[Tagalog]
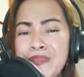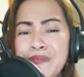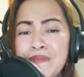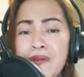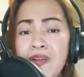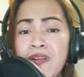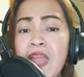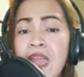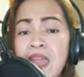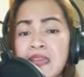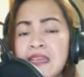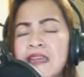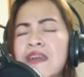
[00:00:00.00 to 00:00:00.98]
mo
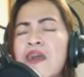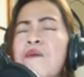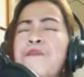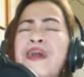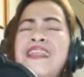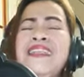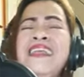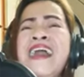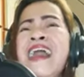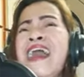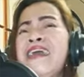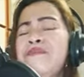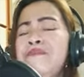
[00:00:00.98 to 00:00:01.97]
Ikaw
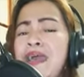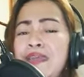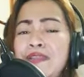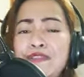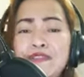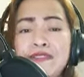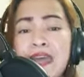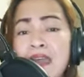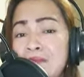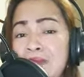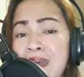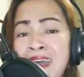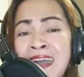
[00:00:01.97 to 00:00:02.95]
pala'y mayroon ng
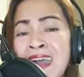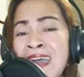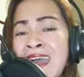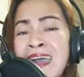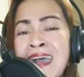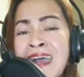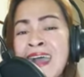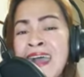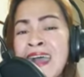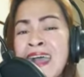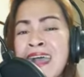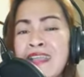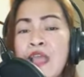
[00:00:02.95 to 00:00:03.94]

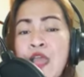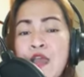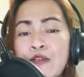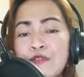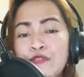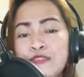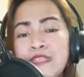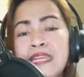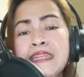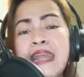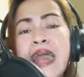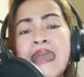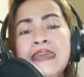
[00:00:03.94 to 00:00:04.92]
mahal Ngunit
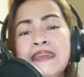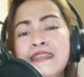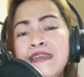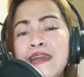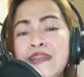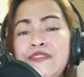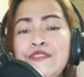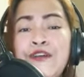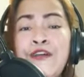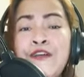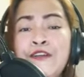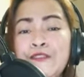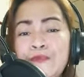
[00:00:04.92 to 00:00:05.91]
kahit
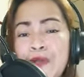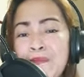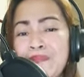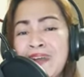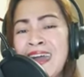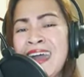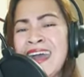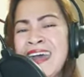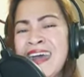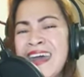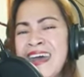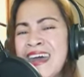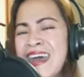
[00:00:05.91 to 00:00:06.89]
ganun pa
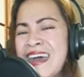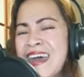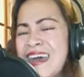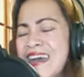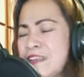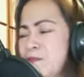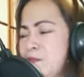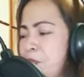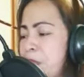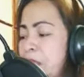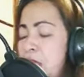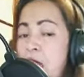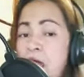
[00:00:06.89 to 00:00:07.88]
man
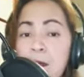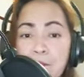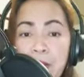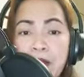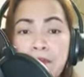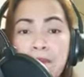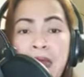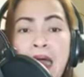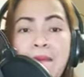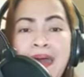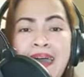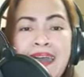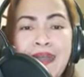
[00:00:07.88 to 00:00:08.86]

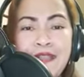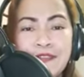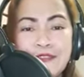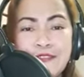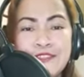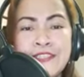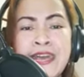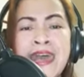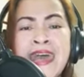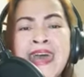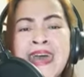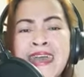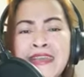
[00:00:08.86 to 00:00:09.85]
Pagmamahal ko sa
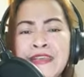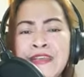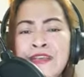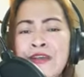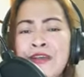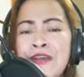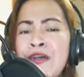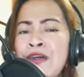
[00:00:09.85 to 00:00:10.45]
iyo